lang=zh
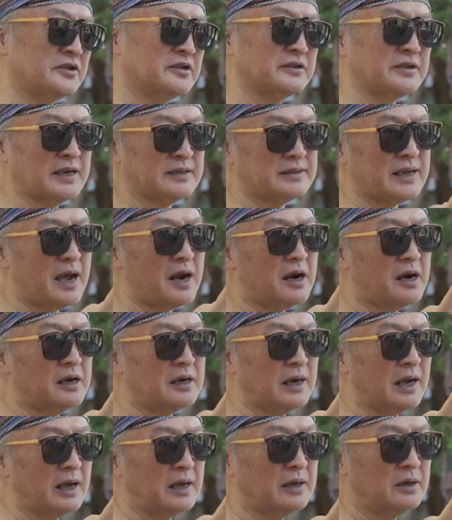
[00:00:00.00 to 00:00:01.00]
十才差
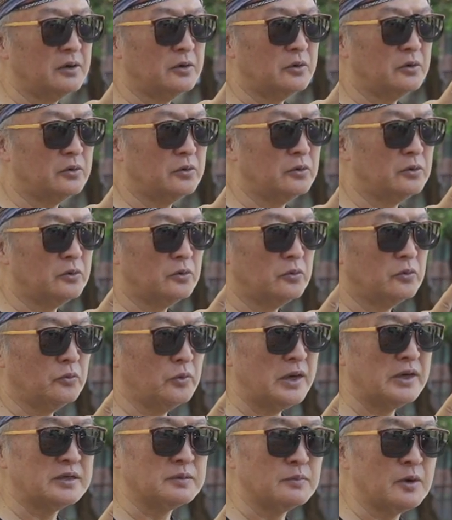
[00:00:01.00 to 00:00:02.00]
二啊。
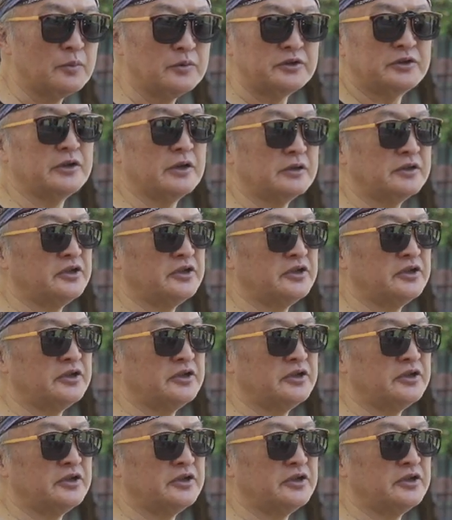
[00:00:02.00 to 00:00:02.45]
为什么不写